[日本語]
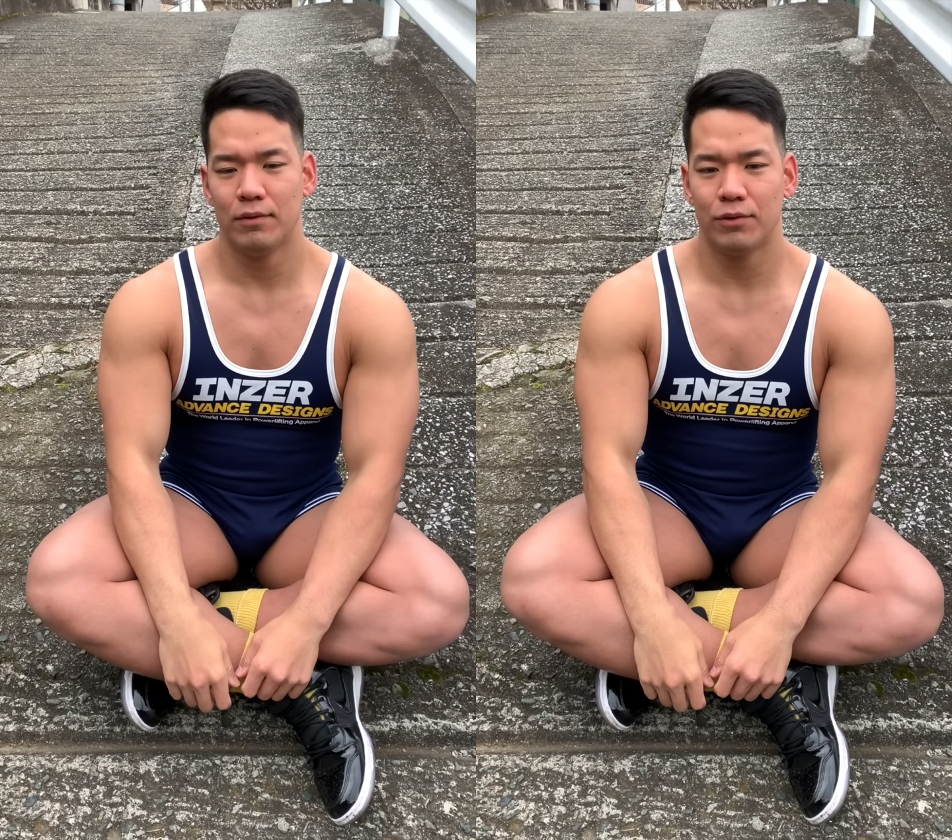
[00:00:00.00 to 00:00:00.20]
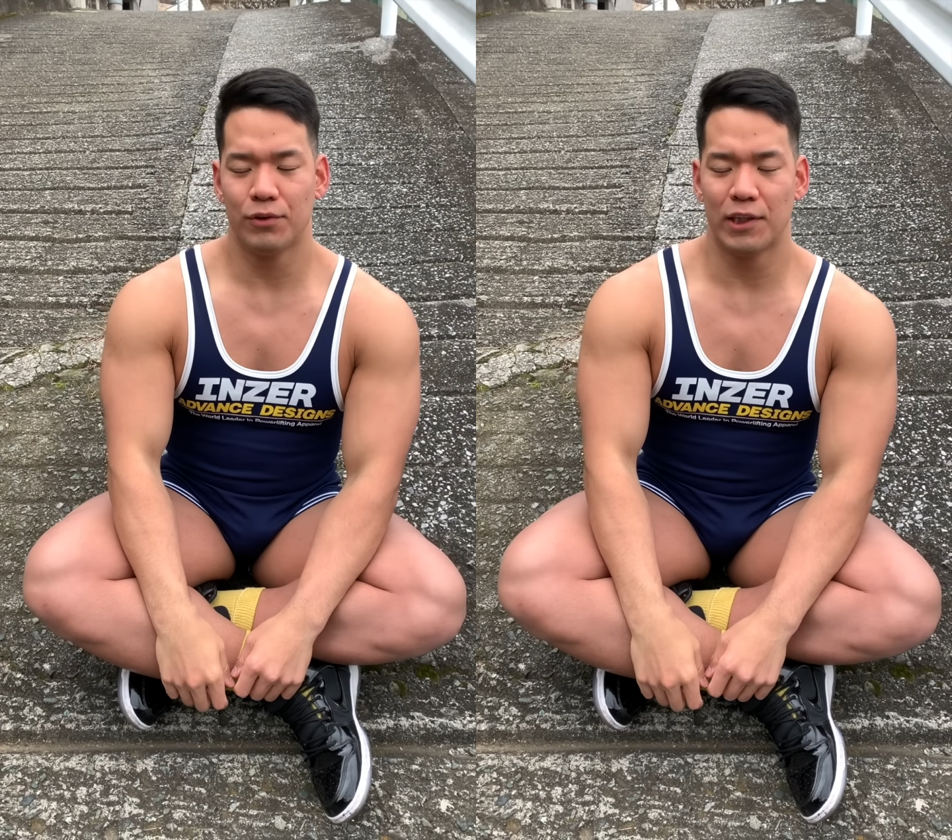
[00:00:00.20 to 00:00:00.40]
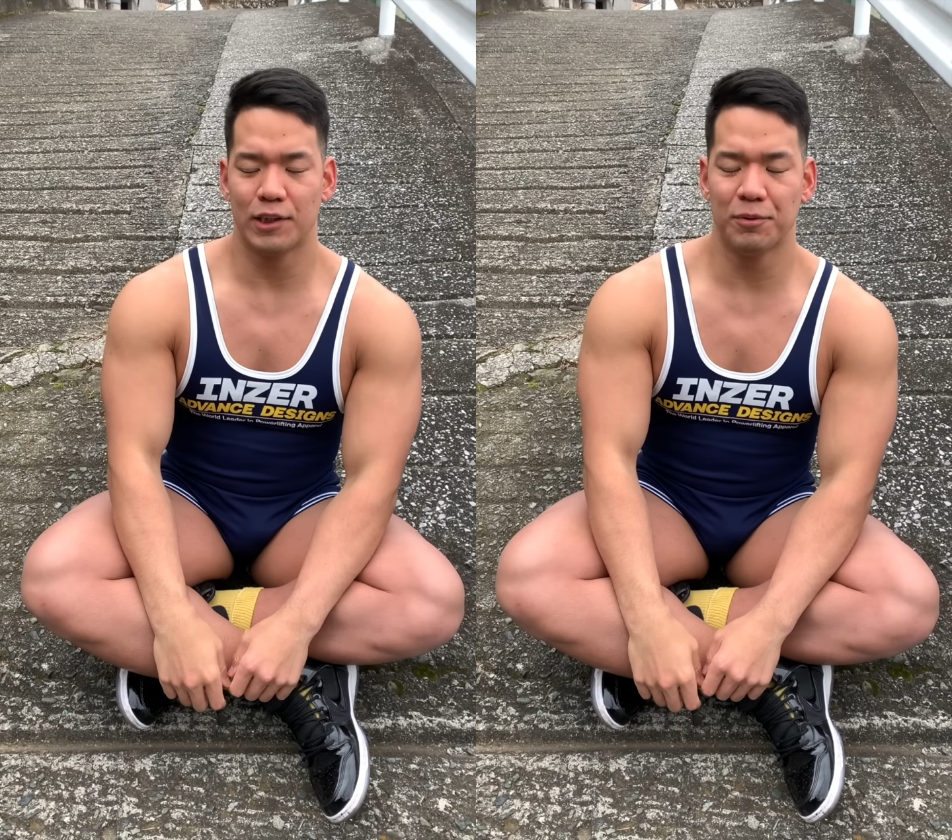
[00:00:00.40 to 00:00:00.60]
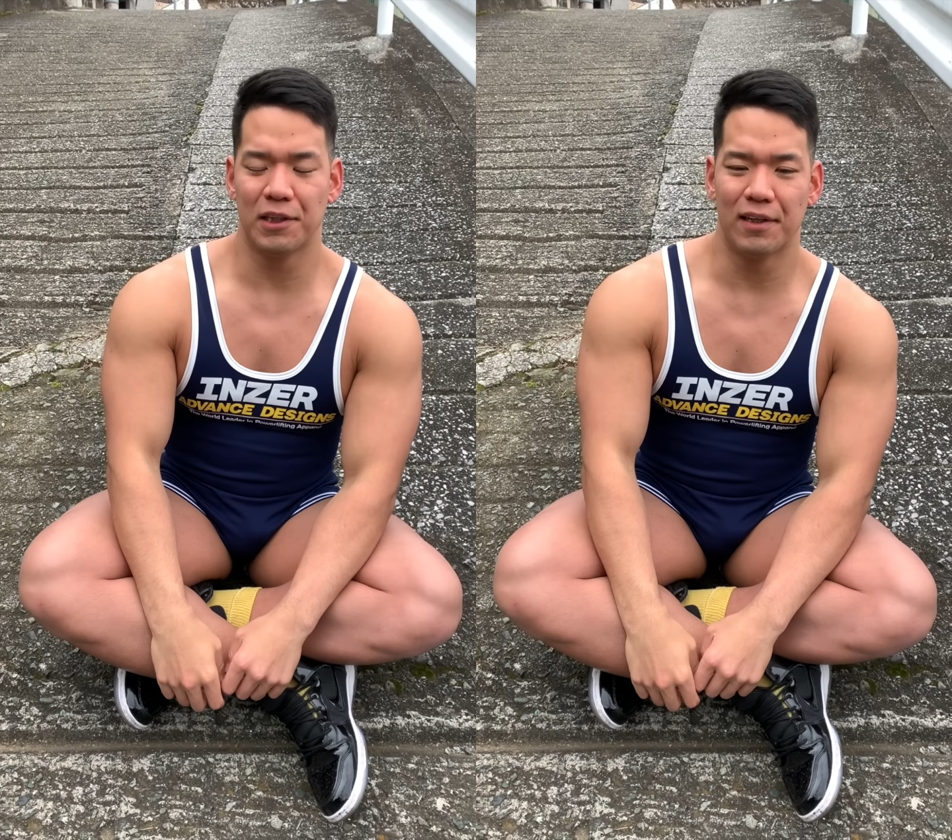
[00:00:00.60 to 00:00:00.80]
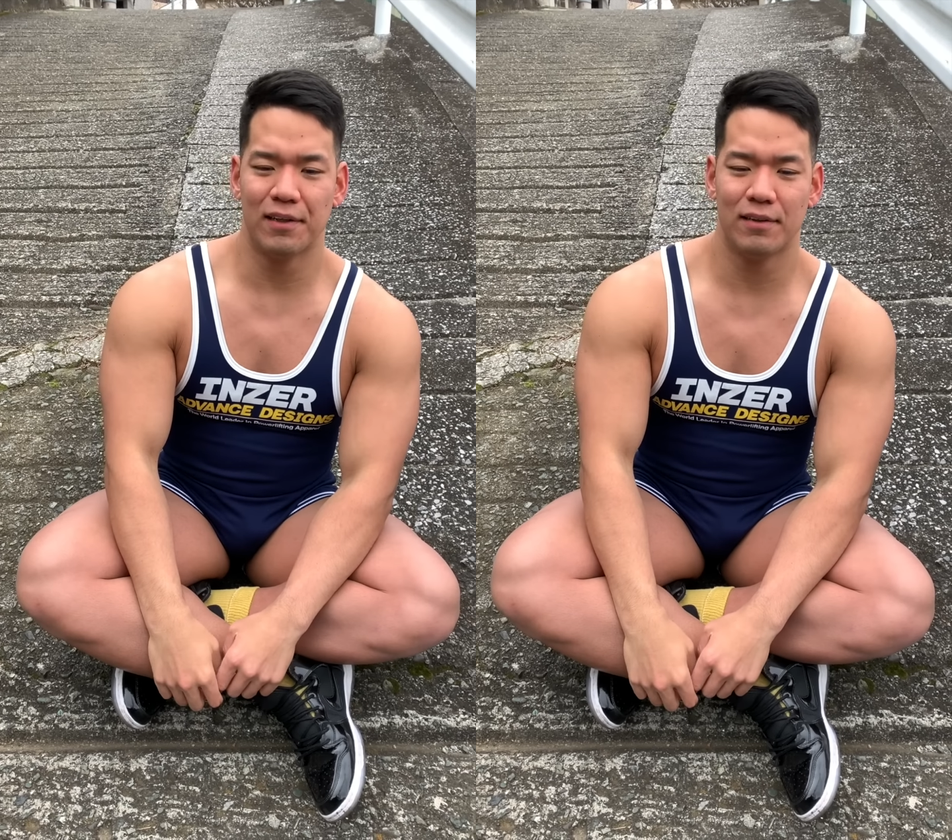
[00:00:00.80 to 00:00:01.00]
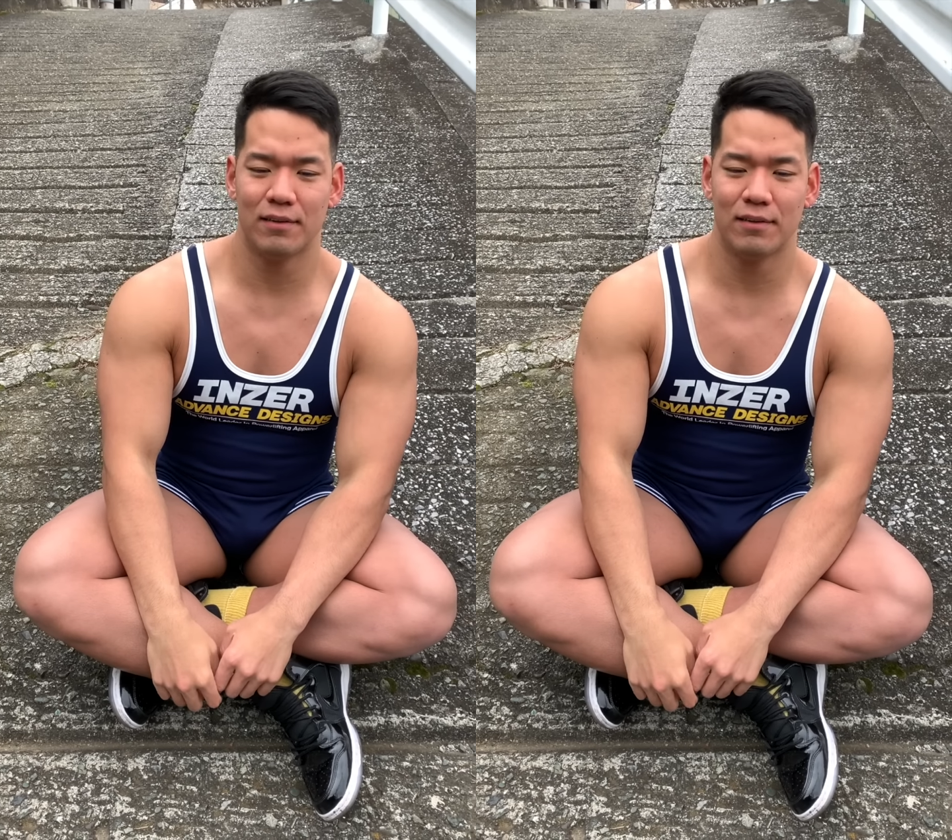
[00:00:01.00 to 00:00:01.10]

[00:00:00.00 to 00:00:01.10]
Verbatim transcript: ちょっと休むか